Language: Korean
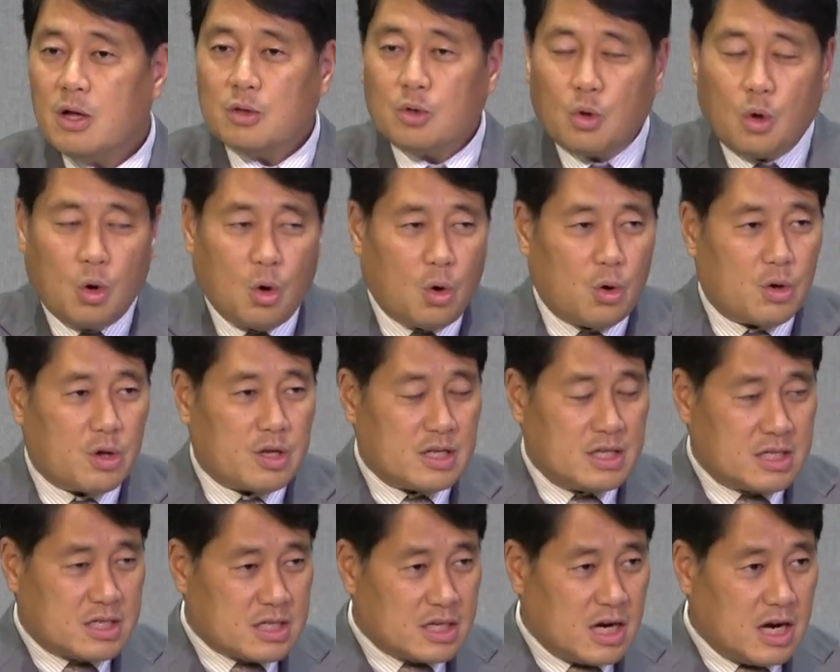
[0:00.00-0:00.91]
또
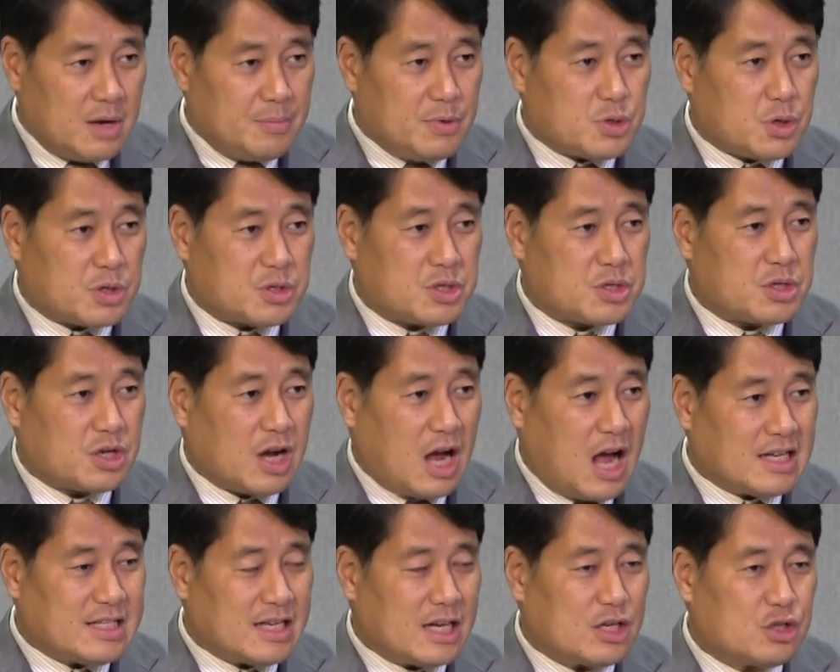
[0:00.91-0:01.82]
이스라엘 민족에서
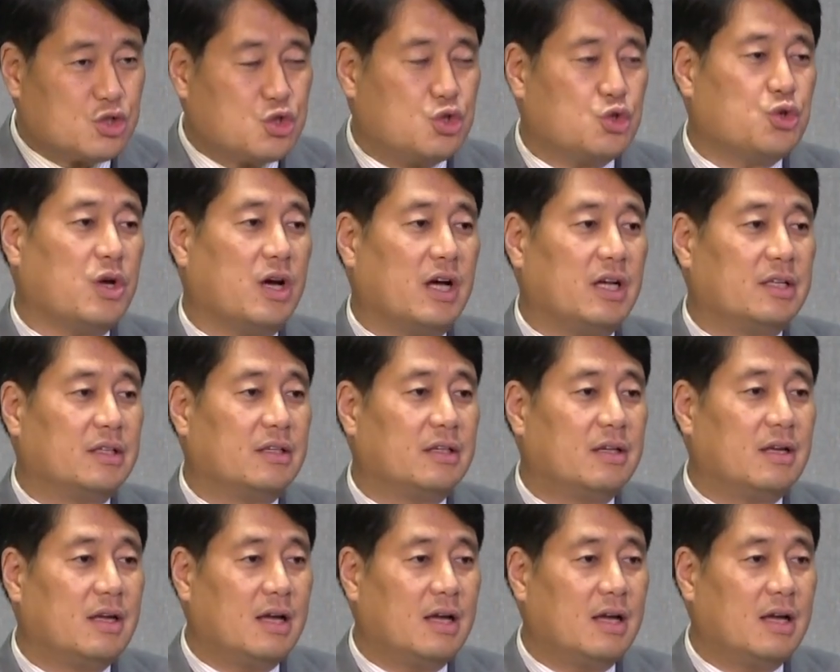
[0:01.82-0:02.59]
가장 중요한